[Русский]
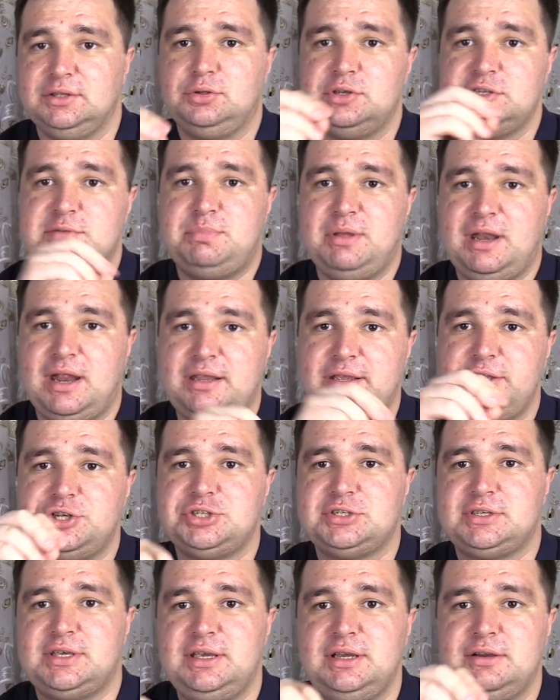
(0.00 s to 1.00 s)
И то есть
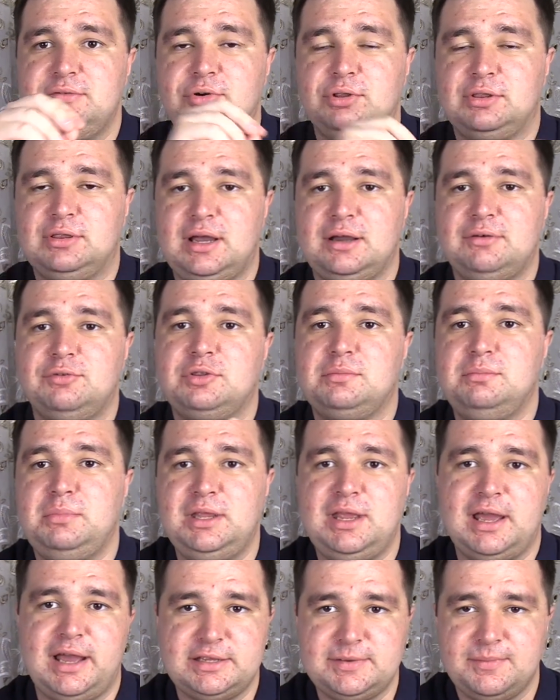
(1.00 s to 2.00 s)
периодически их вот так вот
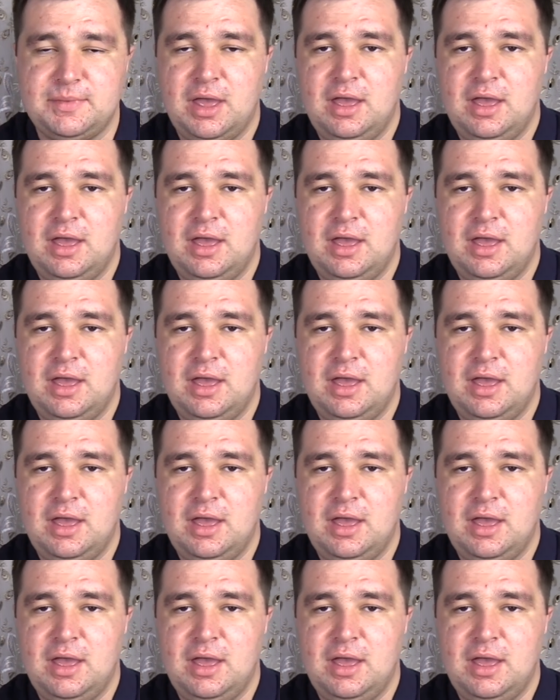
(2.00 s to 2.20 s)
менять.